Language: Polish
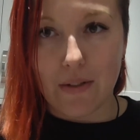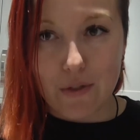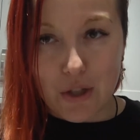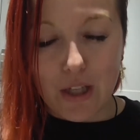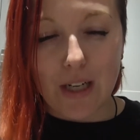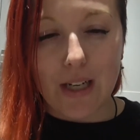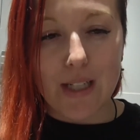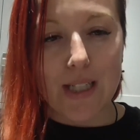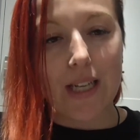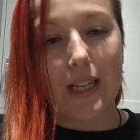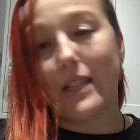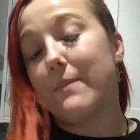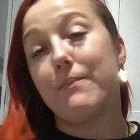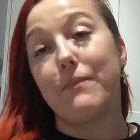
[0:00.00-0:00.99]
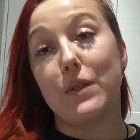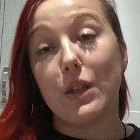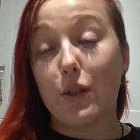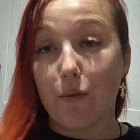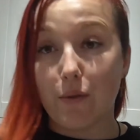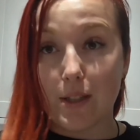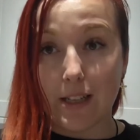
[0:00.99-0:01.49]
4 litery i
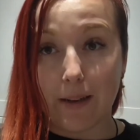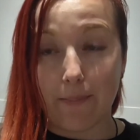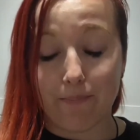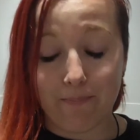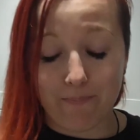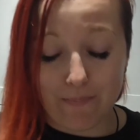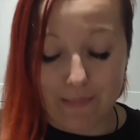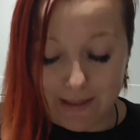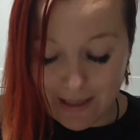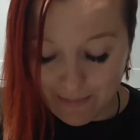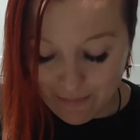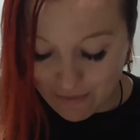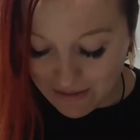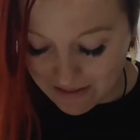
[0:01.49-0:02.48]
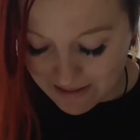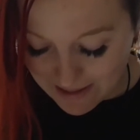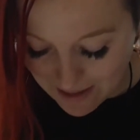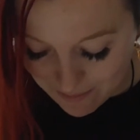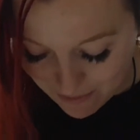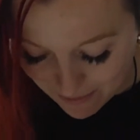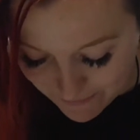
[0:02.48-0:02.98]
do widzenia. Tyle była,
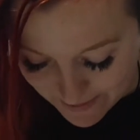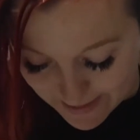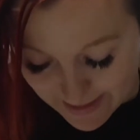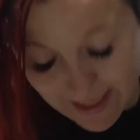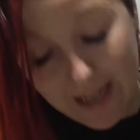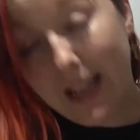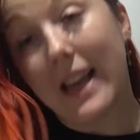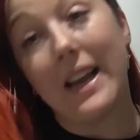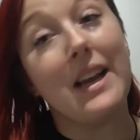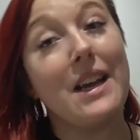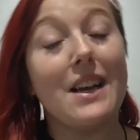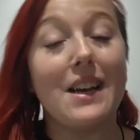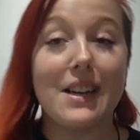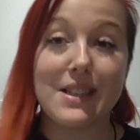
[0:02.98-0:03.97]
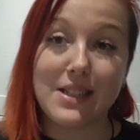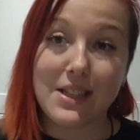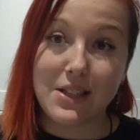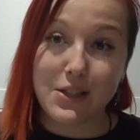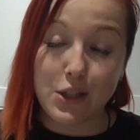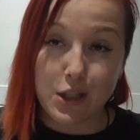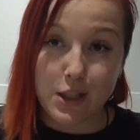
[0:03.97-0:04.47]
taka była wizyta. E, za
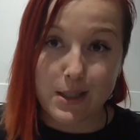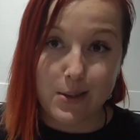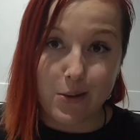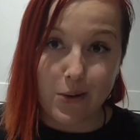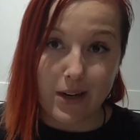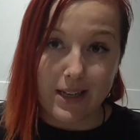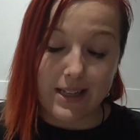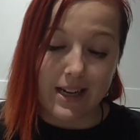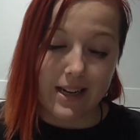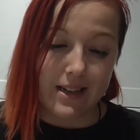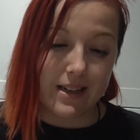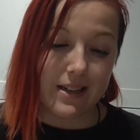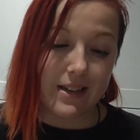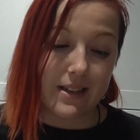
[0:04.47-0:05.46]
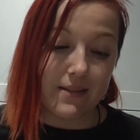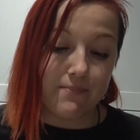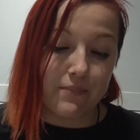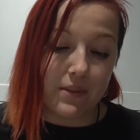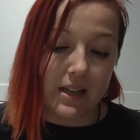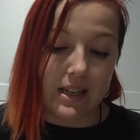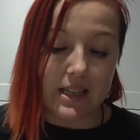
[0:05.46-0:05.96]
tydzień jest kolejna e,
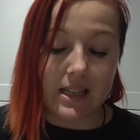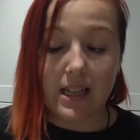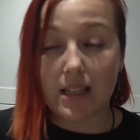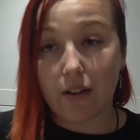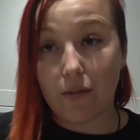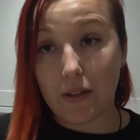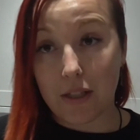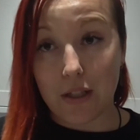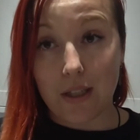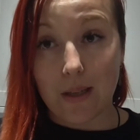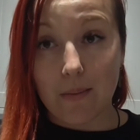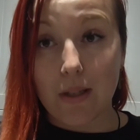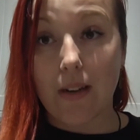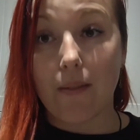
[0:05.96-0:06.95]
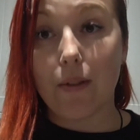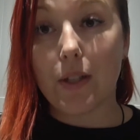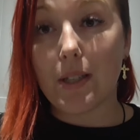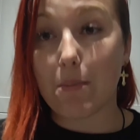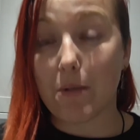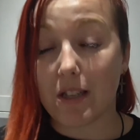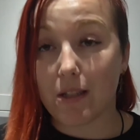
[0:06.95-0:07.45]
i dlatego właśnie dzisiaj musiałam
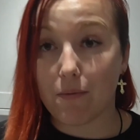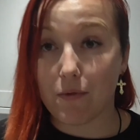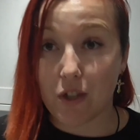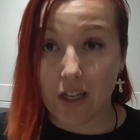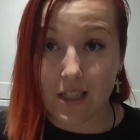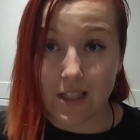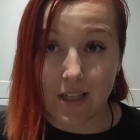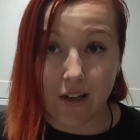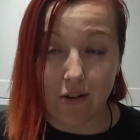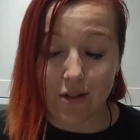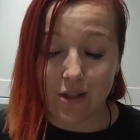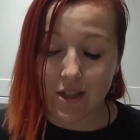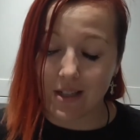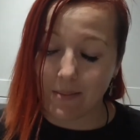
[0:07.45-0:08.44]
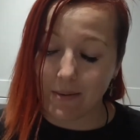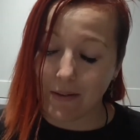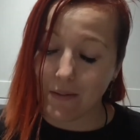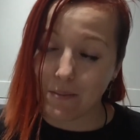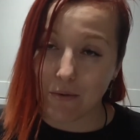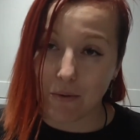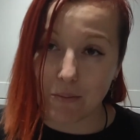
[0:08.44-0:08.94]
wyjść z pracy wcześniej, chociaż
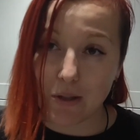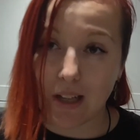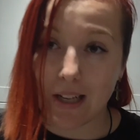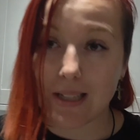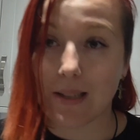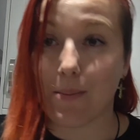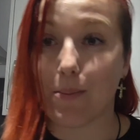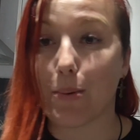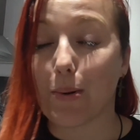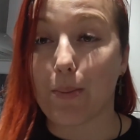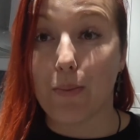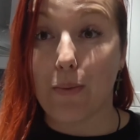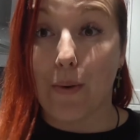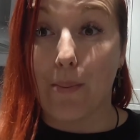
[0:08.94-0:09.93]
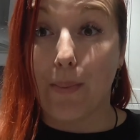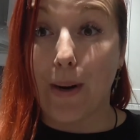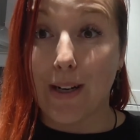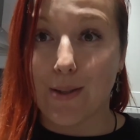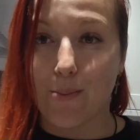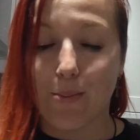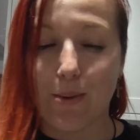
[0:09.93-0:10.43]
naprawdę było mi źle z tym, bo było
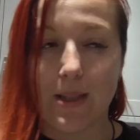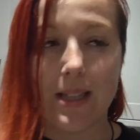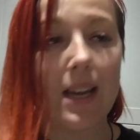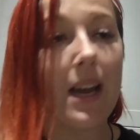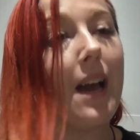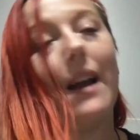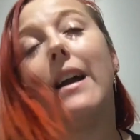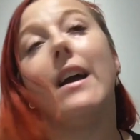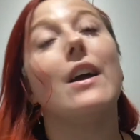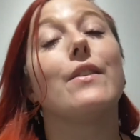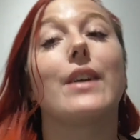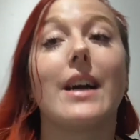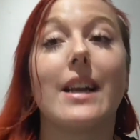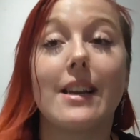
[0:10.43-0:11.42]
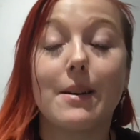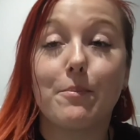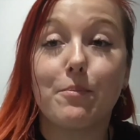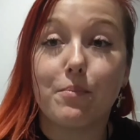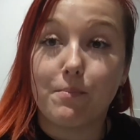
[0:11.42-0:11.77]
bardzo busy, no ale